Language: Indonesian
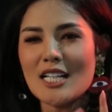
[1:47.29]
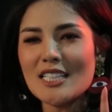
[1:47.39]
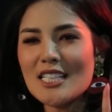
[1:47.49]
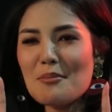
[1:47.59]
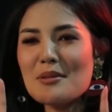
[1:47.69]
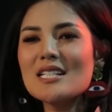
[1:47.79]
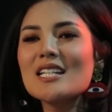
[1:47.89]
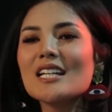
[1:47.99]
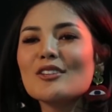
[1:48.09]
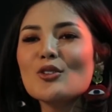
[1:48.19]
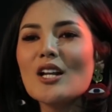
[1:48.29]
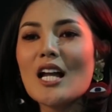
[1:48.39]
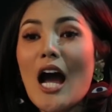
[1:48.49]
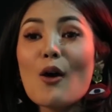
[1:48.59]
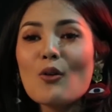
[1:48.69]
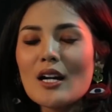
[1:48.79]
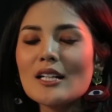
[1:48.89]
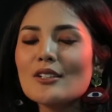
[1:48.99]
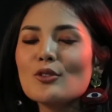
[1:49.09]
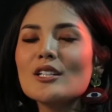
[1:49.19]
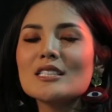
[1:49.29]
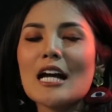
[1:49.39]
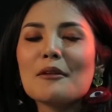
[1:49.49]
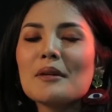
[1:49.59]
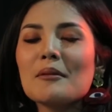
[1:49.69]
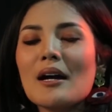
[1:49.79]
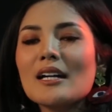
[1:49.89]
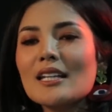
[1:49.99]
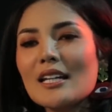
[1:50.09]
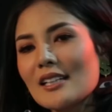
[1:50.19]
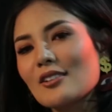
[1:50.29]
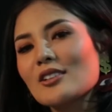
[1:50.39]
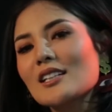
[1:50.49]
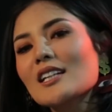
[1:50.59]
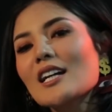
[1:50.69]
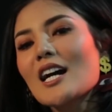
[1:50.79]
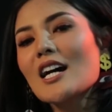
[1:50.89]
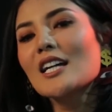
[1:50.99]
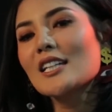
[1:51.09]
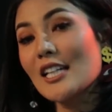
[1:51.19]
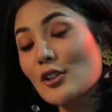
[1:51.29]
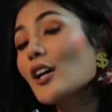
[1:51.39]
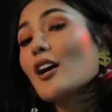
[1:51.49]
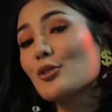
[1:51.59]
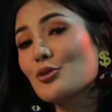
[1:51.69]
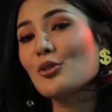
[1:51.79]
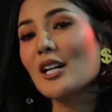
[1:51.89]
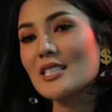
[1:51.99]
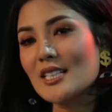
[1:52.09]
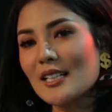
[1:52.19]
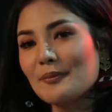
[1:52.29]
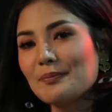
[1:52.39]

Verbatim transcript: jadi dia berdiri tuh udah auranya tuh udah charming banget deh gitu loh jadi yang itu yang aku suka sih